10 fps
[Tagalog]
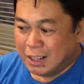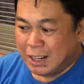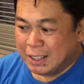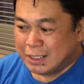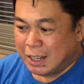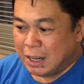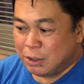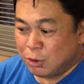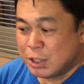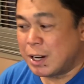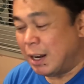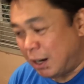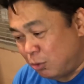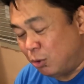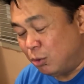At uh, yung isang
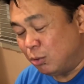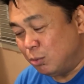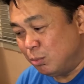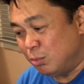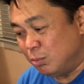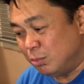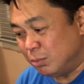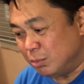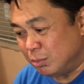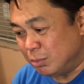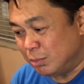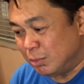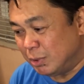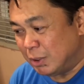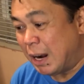anak kong
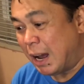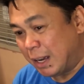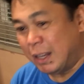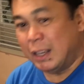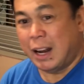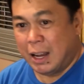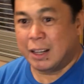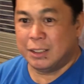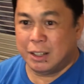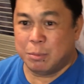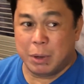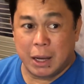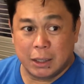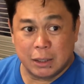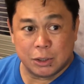lalaki, inaanak din ni
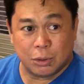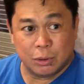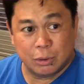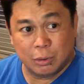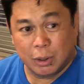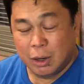Bayani. So,